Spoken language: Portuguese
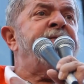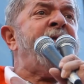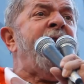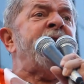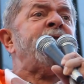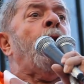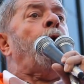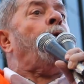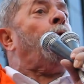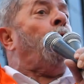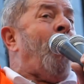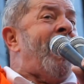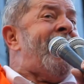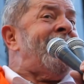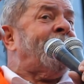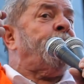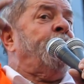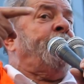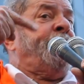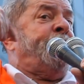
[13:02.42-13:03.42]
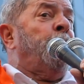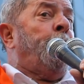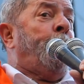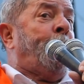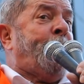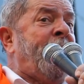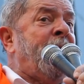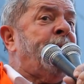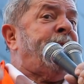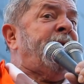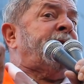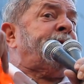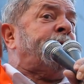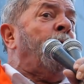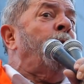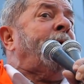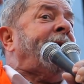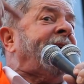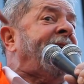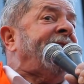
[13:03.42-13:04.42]
E veja quantos o PIB
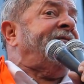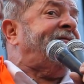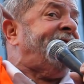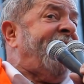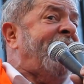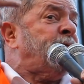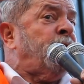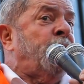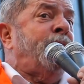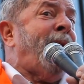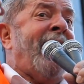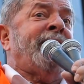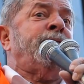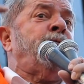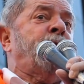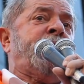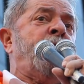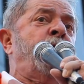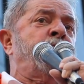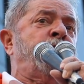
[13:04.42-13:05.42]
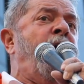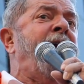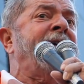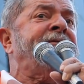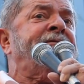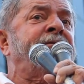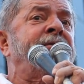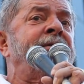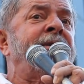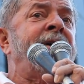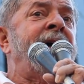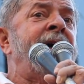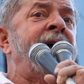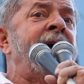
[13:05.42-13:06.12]
estão crescendo mais do que o nosso.